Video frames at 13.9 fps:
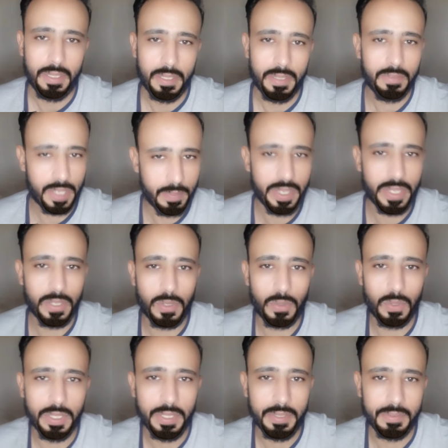فاهمين
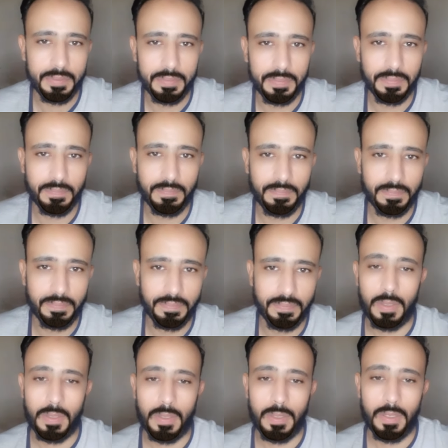انتوا ها
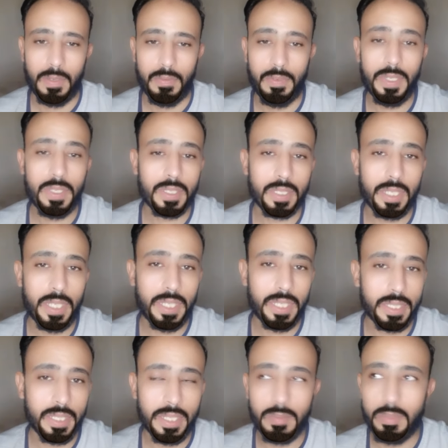في تصريح
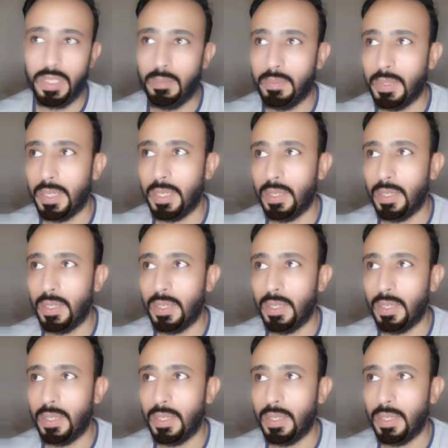لحسين لبيب